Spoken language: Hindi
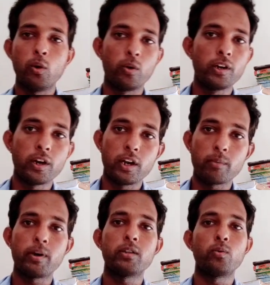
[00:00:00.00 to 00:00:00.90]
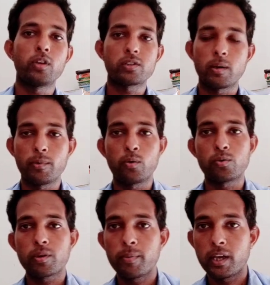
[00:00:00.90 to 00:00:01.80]
लॉगिन करने के बाद उनके सामने
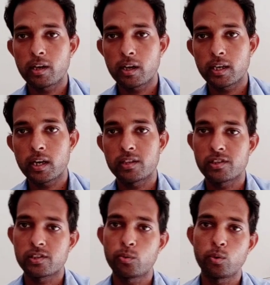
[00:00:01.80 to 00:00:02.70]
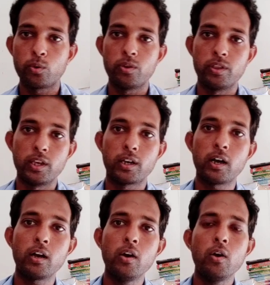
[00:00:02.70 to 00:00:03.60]
क्यूसन बैंक आ गया अच्छे से उन्होंने देखा